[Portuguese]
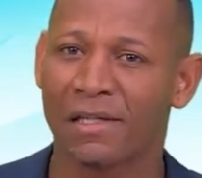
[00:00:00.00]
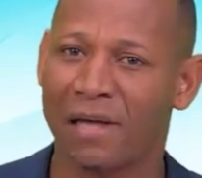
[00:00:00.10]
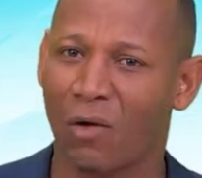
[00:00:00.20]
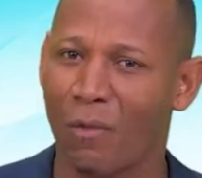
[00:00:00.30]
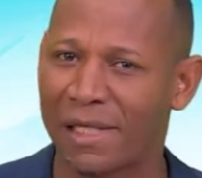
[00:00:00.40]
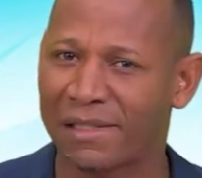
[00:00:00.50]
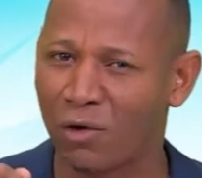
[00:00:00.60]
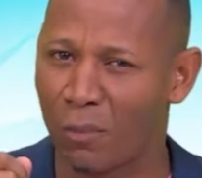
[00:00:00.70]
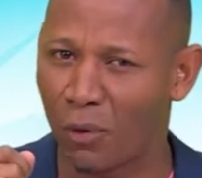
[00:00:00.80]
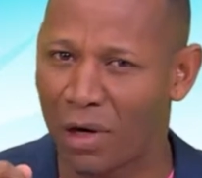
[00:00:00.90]
Está
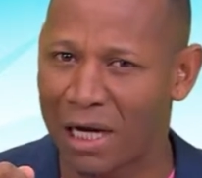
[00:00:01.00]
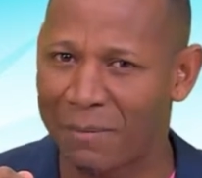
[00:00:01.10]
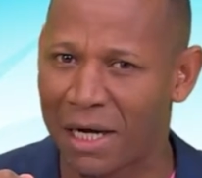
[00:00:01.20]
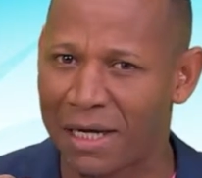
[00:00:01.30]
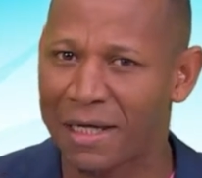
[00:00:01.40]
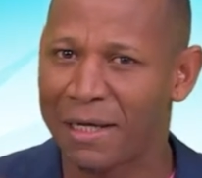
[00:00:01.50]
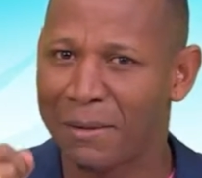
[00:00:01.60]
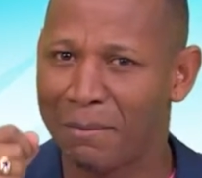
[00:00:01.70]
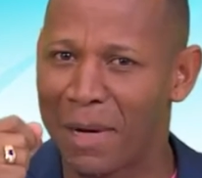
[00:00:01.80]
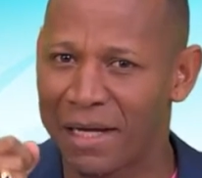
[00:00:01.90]
começando o programa
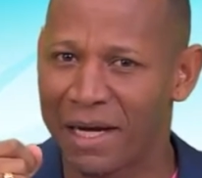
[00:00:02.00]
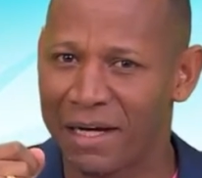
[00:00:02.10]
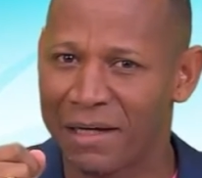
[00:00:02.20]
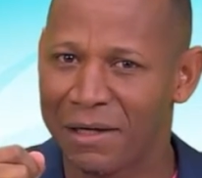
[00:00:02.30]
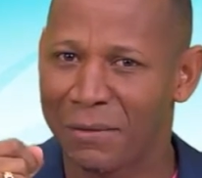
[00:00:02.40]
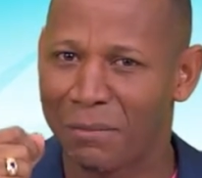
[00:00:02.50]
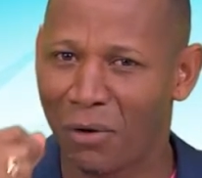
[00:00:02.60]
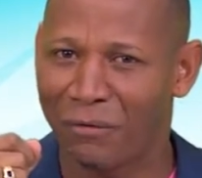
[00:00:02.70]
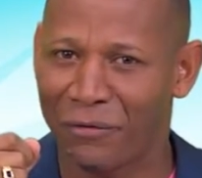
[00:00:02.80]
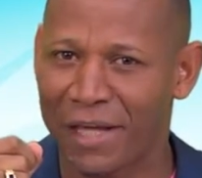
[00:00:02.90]
Manhã
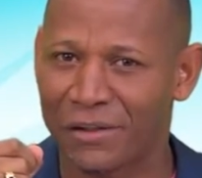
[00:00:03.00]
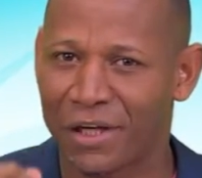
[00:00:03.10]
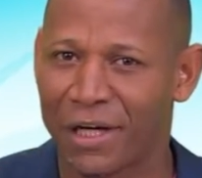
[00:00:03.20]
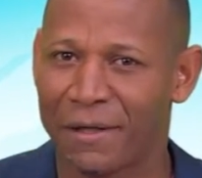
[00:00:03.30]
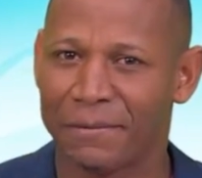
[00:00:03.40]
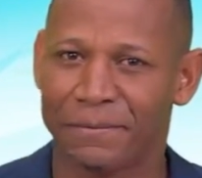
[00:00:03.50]
Profética.